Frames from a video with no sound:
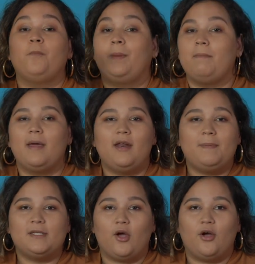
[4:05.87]
primeiro
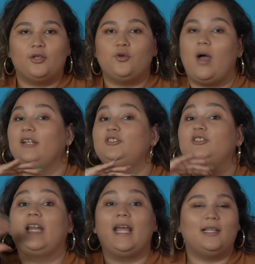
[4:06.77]
episódio, a
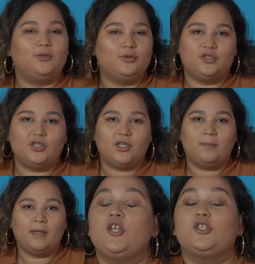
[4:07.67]
estrela do
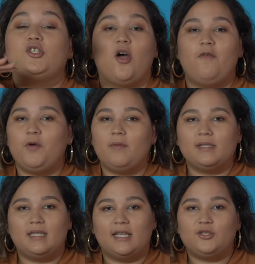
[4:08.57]
time sofre um
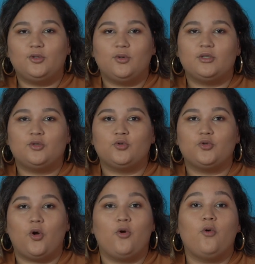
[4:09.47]
acidente durante um
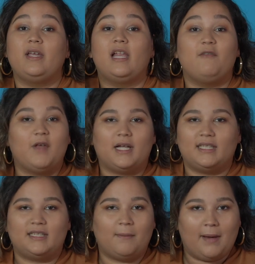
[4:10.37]
jogo e ele fica
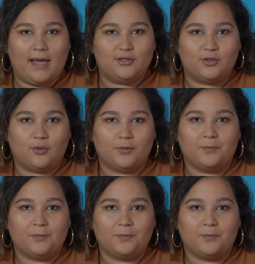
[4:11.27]
tetraplégico.